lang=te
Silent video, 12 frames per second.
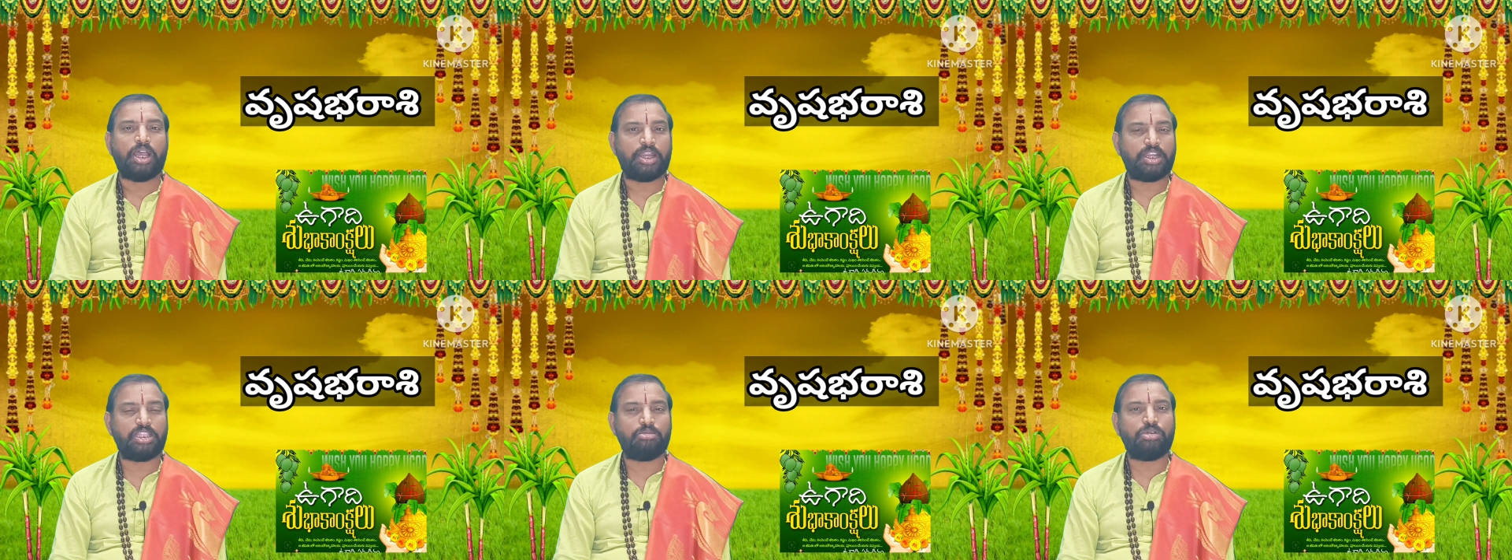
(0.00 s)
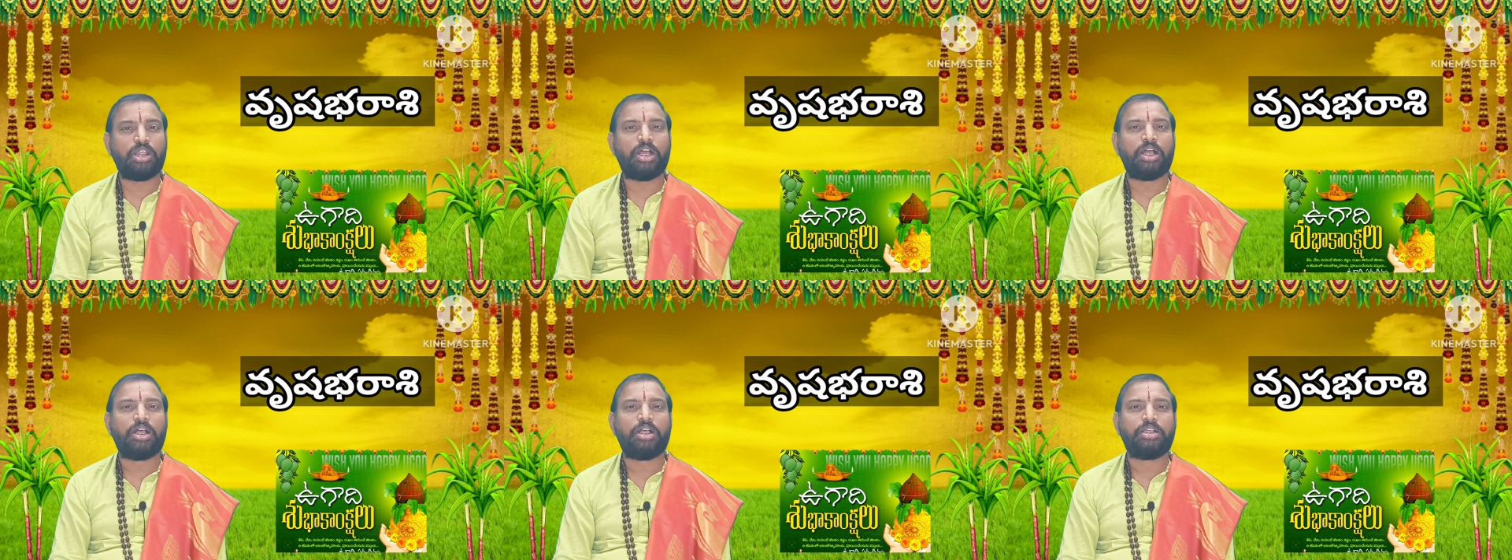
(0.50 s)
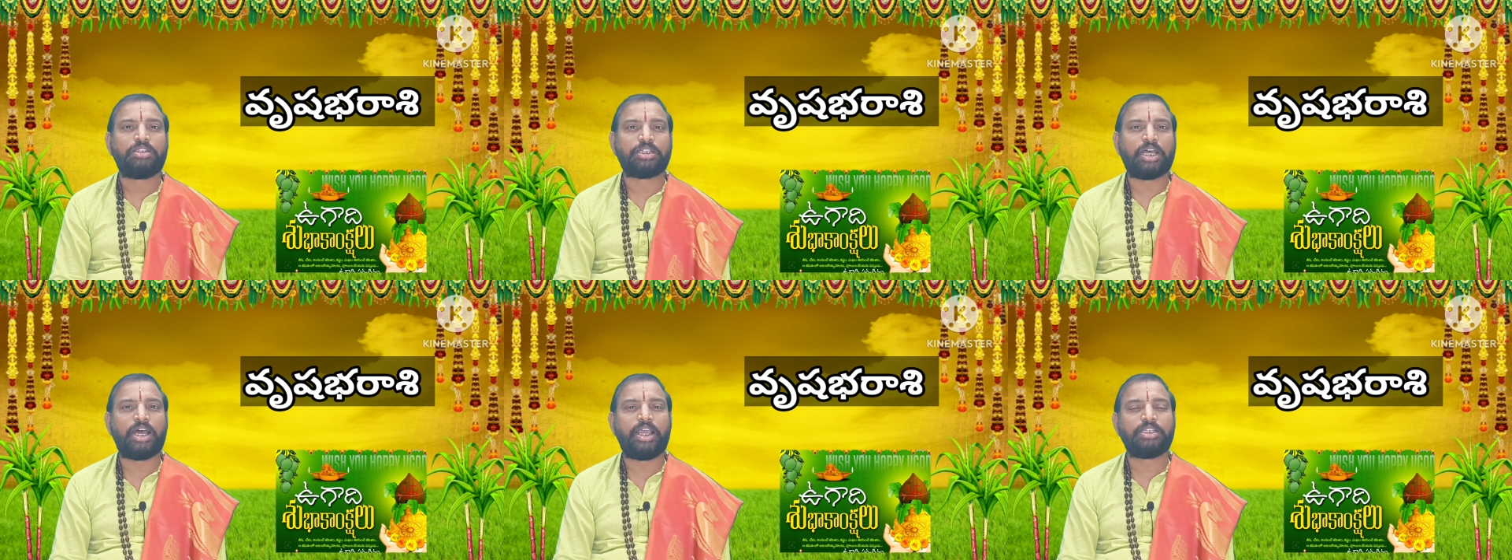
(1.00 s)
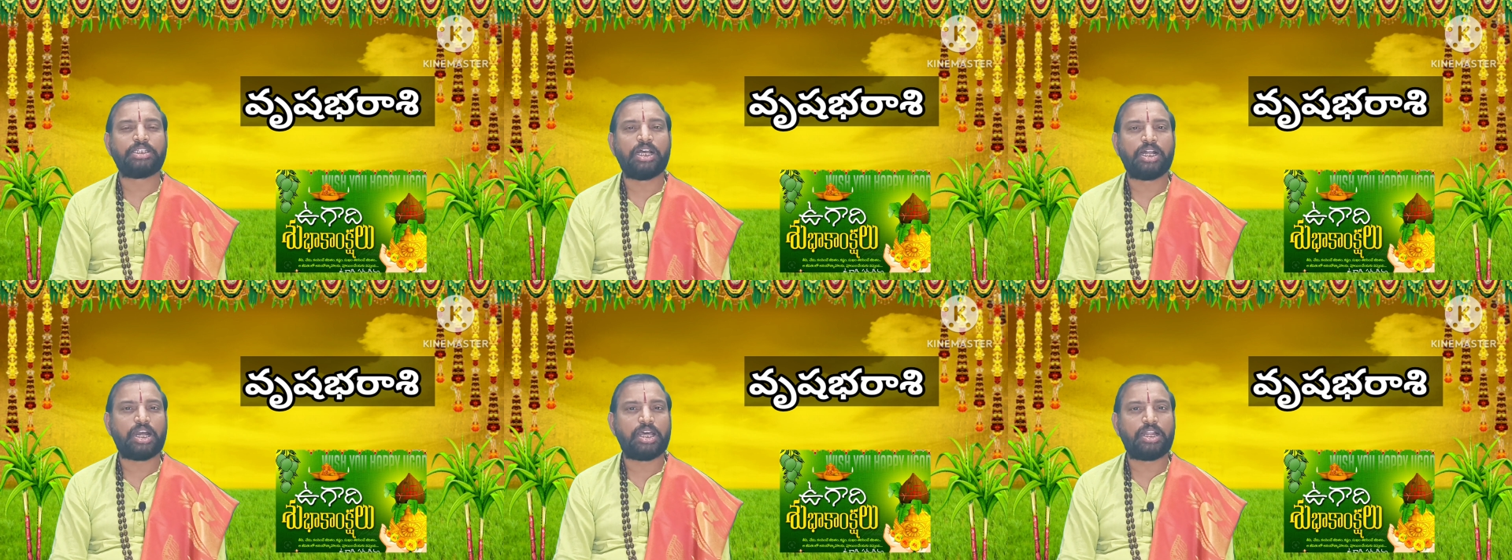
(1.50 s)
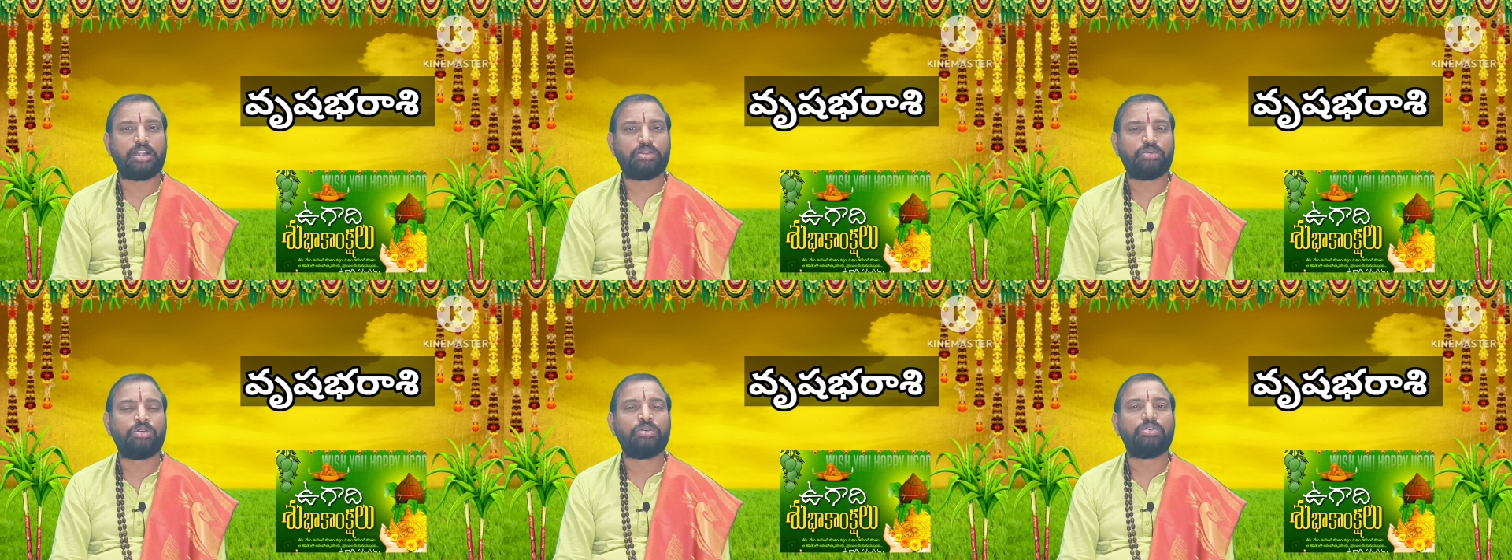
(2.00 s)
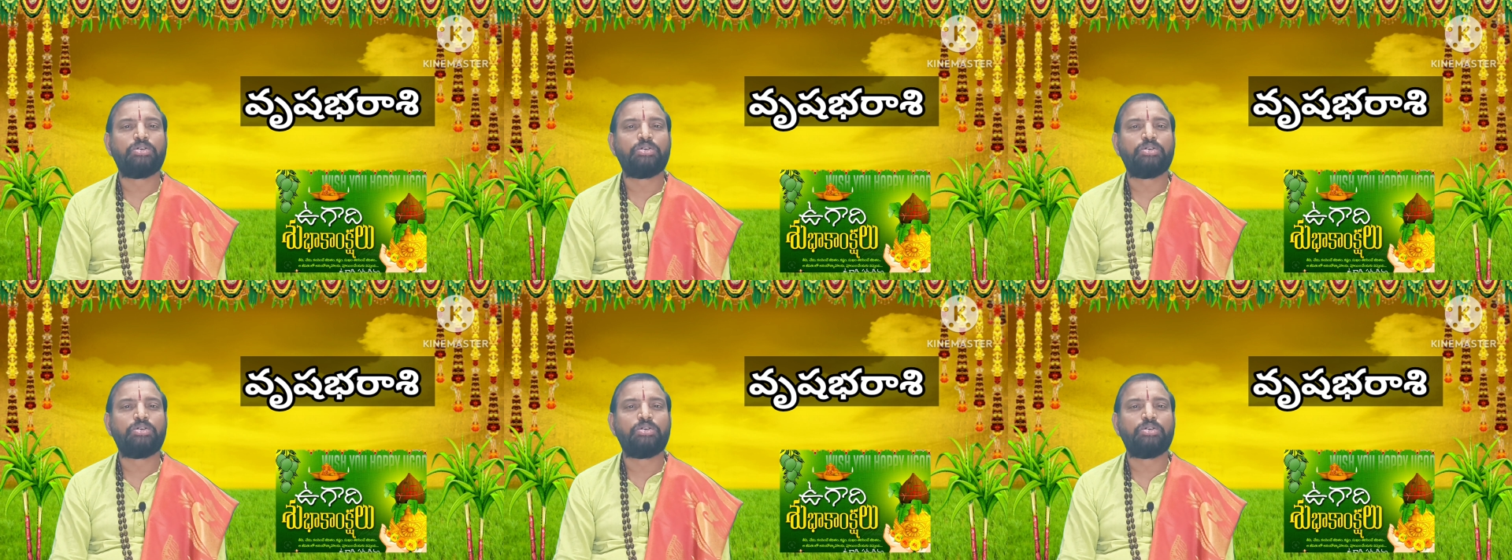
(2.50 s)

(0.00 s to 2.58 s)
అన్నదమ్ముల సహాయ సహకారాలతో